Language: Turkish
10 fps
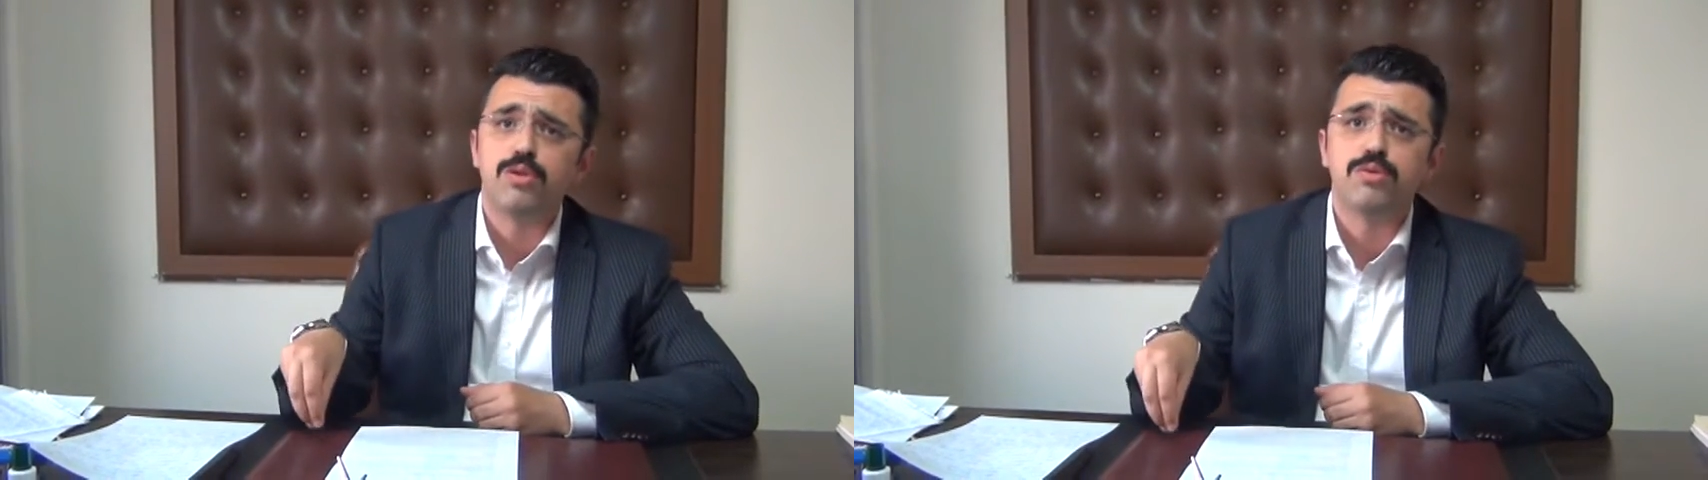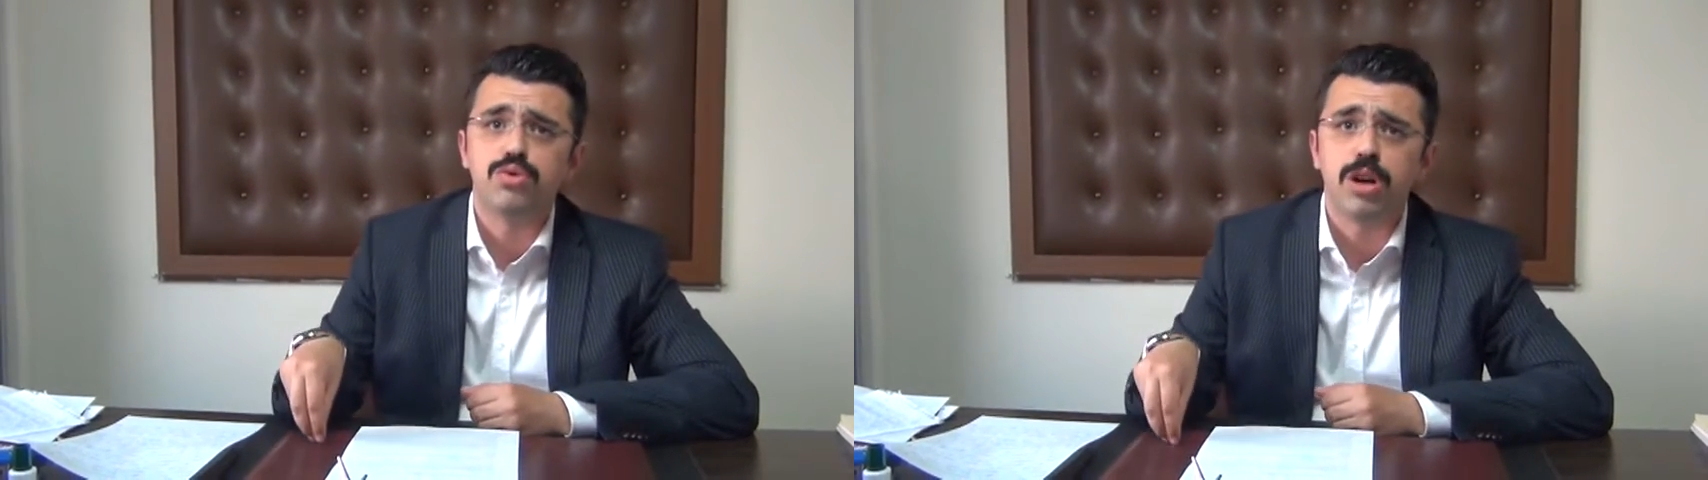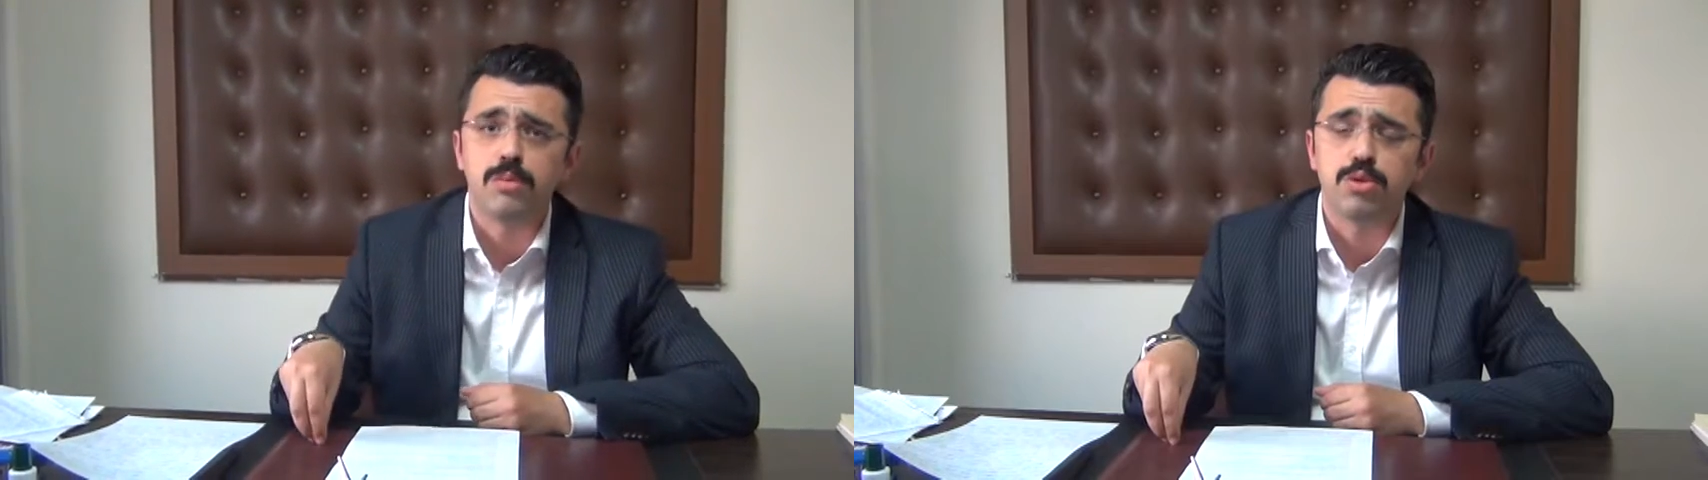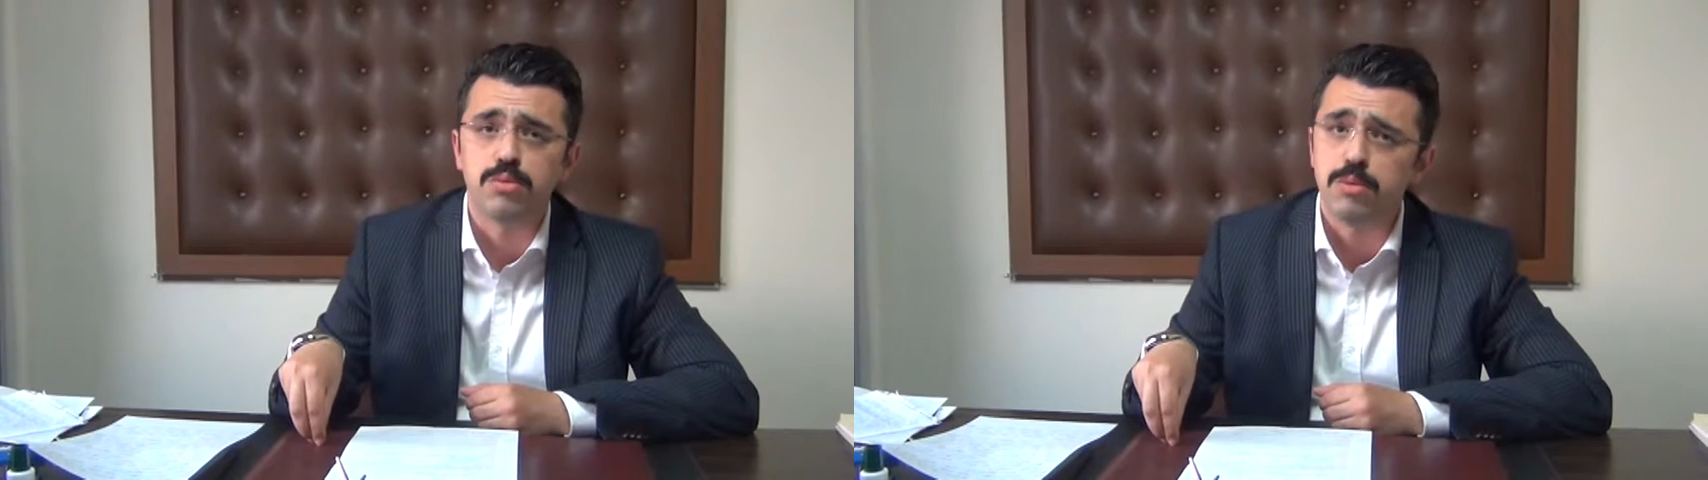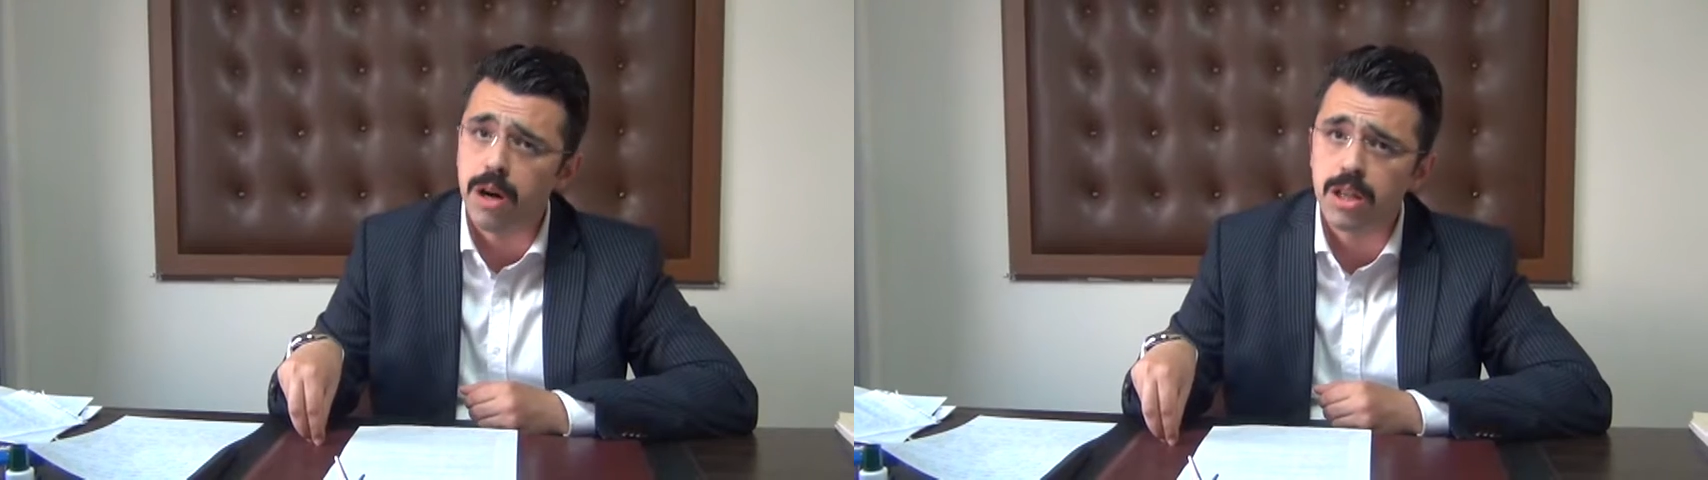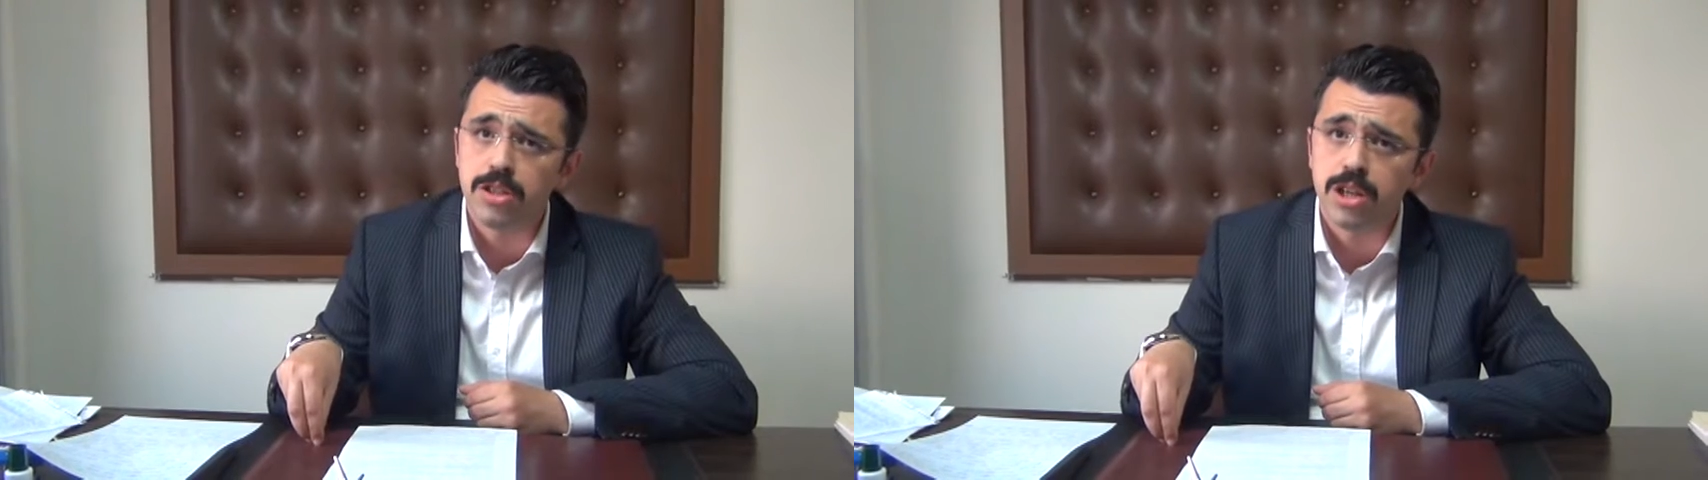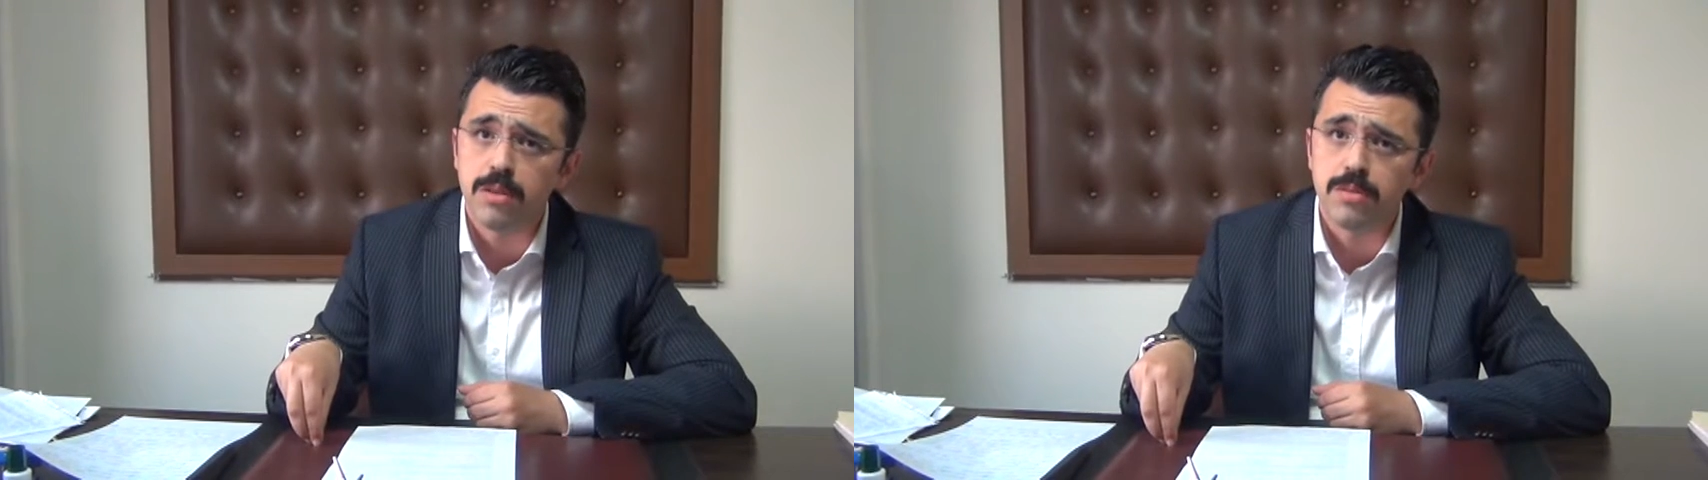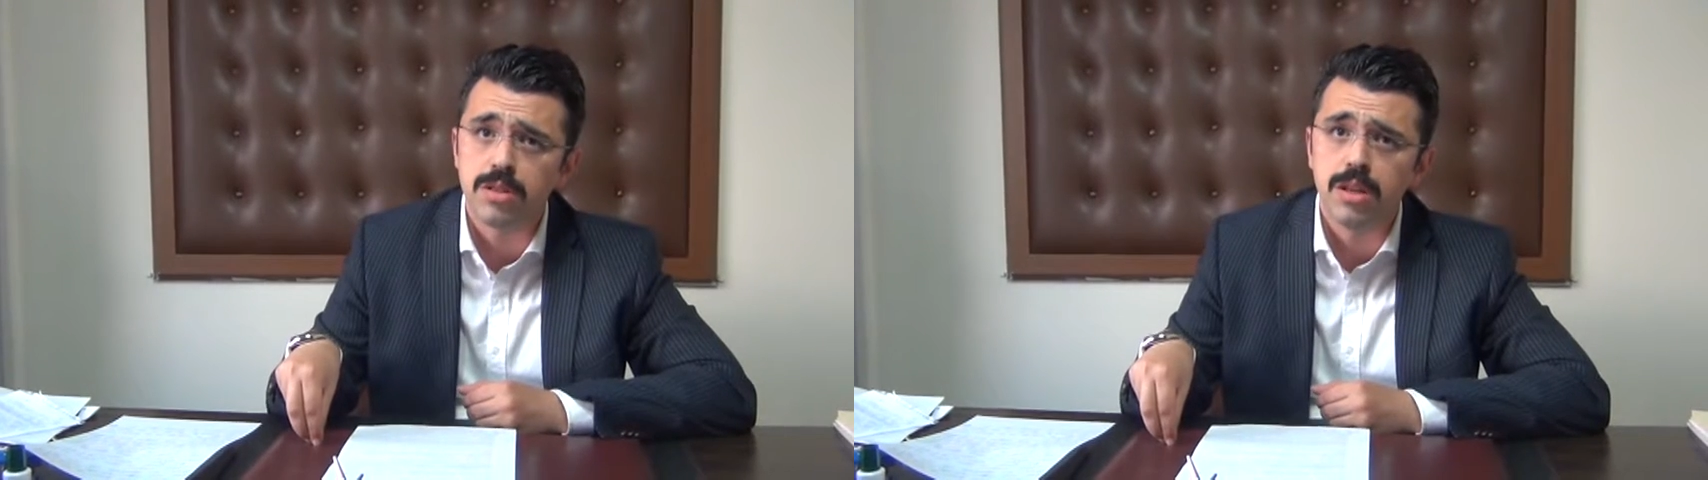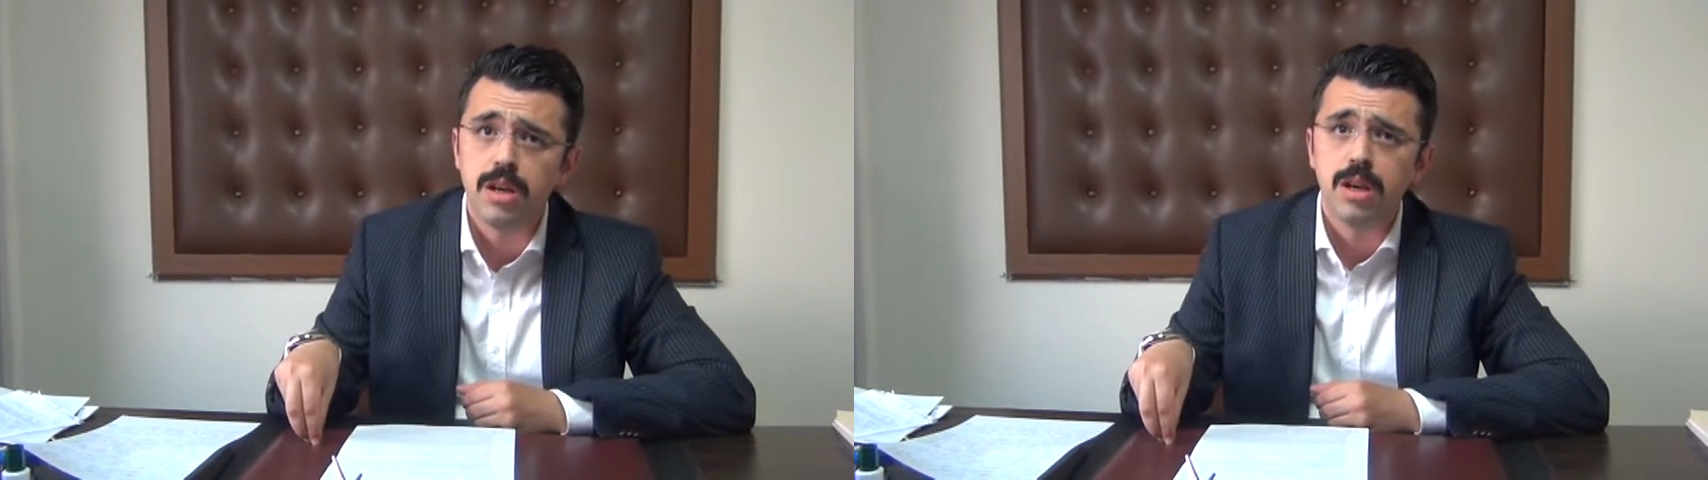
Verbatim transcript: övgüsü almış bir padişahımız.